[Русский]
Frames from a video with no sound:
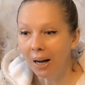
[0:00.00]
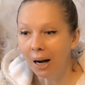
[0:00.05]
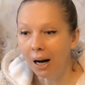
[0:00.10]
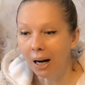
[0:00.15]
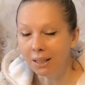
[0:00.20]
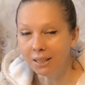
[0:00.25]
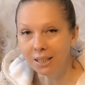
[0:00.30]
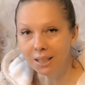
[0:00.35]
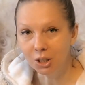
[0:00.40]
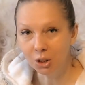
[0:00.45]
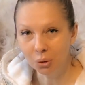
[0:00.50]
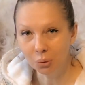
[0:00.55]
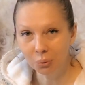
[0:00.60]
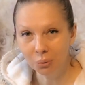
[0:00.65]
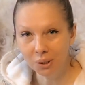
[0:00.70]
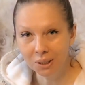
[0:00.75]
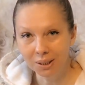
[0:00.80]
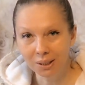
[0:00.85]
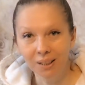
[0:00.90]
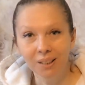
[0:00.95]
Хотя, с
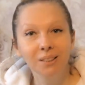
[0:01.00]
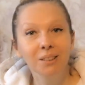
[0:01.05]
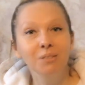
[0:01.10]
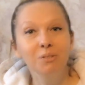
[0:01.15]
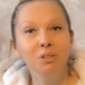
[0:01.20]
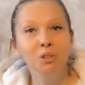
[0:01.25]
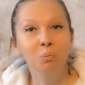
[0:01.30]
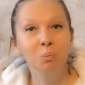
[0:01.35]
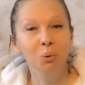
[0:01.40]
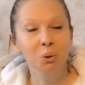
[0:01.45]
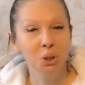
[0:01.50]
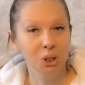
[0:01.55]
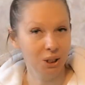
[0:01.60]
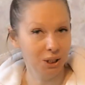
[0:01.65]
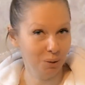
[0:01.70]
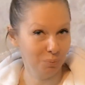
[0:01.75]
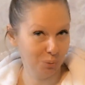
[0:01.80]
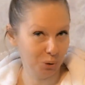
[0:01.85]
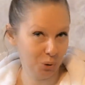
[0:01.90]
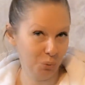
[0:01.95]
другой стороны, вы
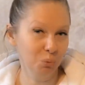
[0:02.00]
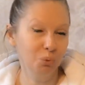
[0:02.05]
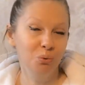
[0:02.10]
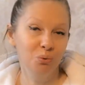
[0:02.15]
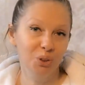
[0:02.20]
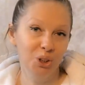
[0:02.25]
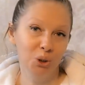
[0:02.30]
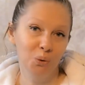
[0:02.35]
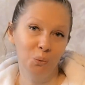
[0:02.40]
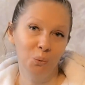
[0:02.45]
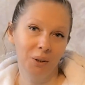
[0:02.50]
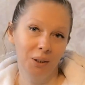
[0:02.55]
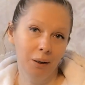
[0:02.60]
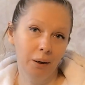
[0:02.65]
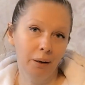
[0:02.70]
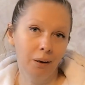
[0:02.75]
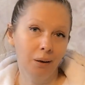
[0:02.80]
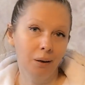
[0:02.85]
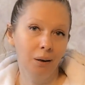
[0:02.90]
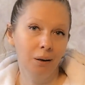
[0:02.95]
спросите, а почему вы не
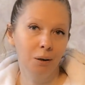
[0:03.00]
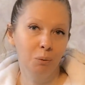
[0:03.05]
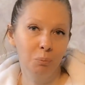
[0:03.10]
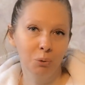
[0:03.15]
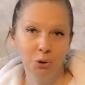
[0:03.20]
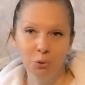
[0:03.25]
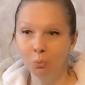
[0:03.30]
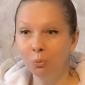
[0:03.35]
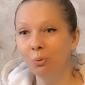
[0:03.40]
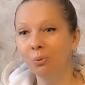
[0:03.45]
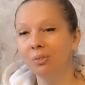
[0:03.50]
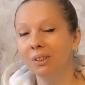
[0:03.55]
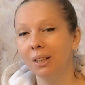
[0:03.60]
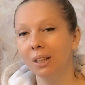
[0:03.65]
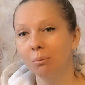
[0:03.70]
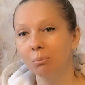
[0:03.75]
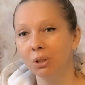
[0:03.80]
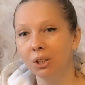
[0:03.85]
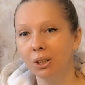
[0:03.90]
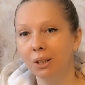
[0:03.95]
уехали, почему вы
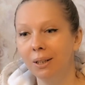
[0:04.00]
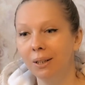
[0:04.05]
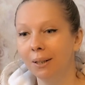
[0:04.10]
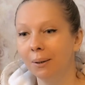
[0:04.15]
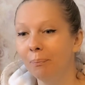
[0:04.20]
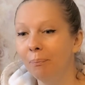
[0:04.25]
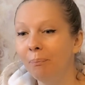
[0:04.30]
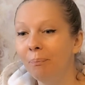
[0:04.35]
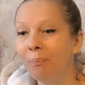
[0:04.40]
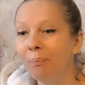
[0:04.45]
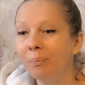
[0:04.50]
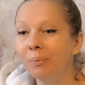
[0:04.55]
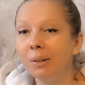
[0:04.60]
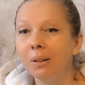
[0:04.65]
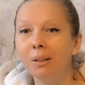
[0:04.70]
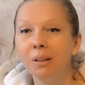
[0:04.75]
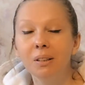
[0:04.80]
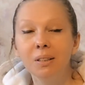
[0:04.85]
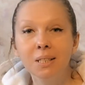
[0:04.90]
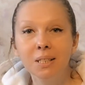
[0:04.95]
там жили?
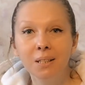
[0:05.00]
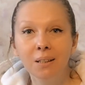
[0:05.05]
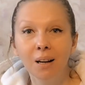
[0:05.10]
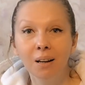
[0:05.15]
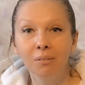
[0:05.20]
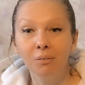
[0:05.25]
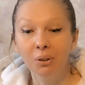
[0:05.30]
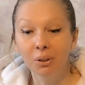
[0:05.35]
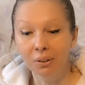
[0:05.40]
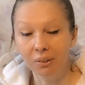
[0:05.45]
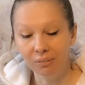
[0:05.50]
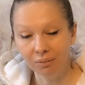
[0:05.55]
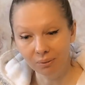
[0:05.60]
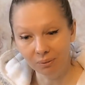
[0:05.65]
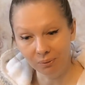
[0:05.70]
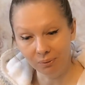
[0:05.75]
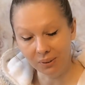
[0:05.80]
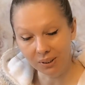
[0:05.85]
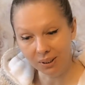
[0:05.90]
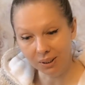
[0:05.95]
Я не знаю, вот
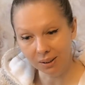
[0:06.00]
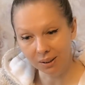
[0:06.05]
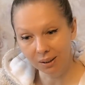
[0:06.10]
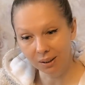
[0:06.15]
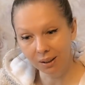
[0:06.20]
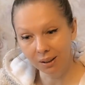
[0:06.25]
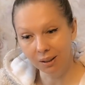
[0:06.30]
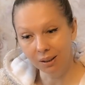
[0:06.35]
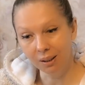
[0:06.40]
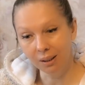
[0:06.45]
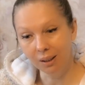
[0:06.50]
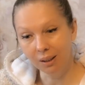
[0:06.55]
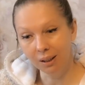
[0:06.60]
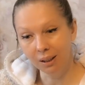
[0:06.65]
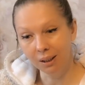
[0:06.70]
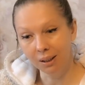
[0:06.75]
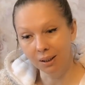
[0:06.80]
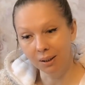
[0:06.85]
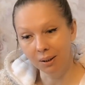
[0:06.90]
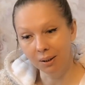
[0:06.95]
ведь
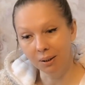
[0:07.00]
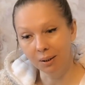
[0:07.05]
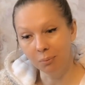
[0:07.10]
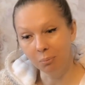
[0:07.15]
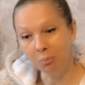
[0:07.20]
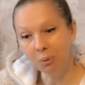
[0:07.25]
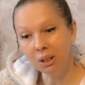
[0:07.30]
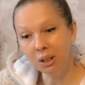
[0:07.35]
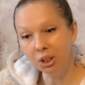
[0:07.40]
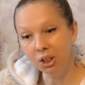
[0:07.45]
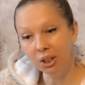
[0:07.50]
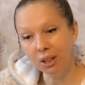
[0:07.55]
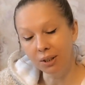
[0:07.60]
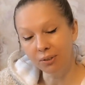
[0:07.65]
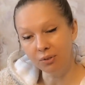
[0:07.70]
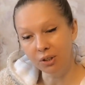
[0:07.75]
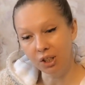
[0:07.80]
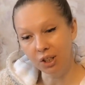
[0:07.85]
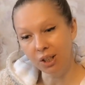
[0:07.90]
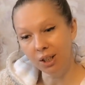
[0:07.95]
мы жили
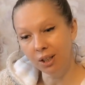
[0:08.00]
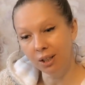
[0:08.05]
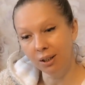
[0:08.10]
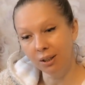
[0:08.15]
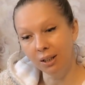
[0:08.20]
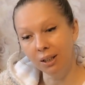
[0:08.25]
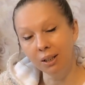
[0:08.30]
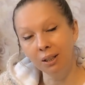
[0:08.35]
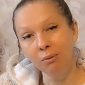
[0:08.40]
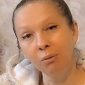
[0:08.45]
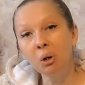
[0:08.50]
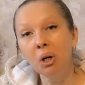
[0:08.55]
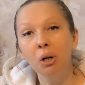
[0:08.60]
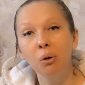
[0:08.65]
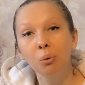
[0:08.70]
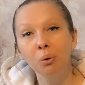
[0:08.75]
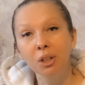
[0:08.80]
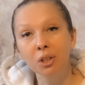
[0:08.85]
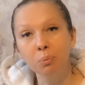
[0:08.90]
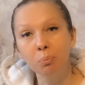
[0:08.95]
в Чехии до того,
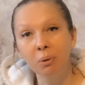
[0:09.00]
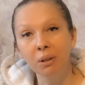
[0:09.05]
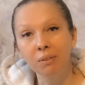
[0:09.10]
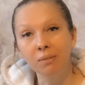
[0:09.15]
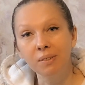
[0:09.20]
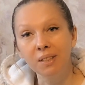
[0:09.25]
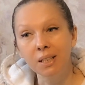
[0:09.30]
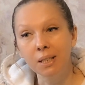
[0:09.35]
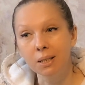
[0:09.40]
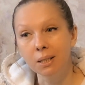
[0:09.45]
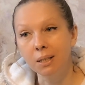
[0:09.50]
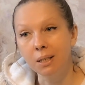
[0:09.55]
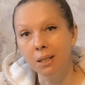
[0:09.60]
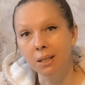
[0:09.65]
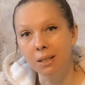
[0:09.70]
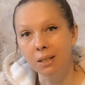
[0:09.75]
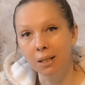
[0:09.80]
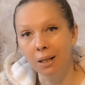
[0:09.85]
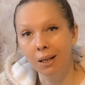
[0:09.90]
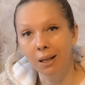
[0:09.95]
как у нас появились
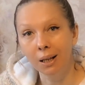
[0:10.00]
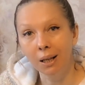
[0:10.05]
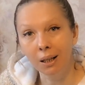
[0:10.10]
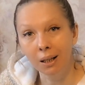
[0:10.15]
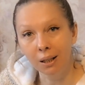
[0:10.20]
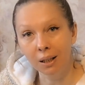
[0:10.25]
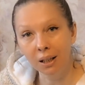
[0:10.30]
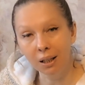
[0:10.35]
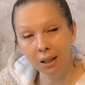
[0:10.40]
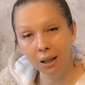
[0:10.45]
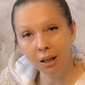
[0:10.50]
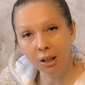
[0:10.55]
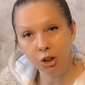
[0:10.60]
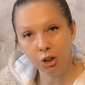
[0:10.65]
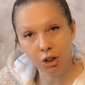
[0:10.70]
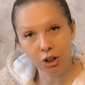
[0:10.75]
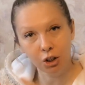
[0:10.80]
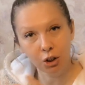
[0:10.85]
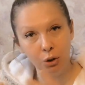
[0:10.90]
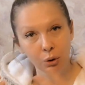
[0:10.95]
дети. И я
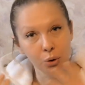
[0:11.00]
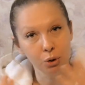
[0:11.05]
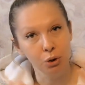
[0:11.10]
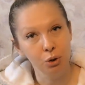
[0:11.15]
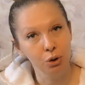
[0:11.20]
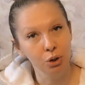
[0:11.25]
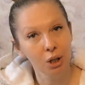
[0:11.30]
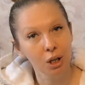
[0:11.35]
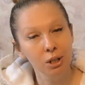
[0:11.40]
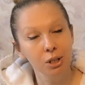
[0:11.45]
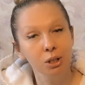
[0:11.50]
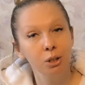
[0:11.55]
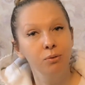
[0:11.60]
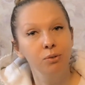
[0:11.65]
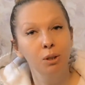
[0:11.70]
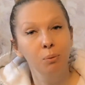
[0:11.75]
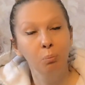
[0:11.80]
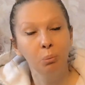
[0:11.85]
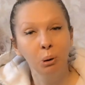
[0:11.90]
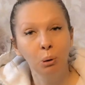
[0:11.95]
Чехию ощущала
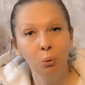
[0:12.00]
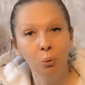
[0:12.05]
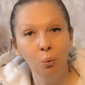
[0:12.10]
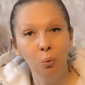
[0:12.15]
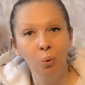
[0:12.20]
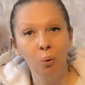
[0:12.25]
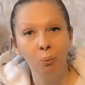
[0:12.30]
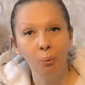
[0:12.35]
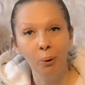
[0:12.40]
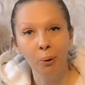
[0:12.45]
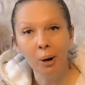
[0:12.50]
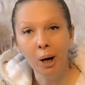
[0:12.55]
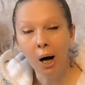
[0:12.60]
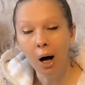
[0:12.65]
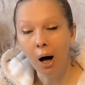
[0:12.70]
совсем по-другому.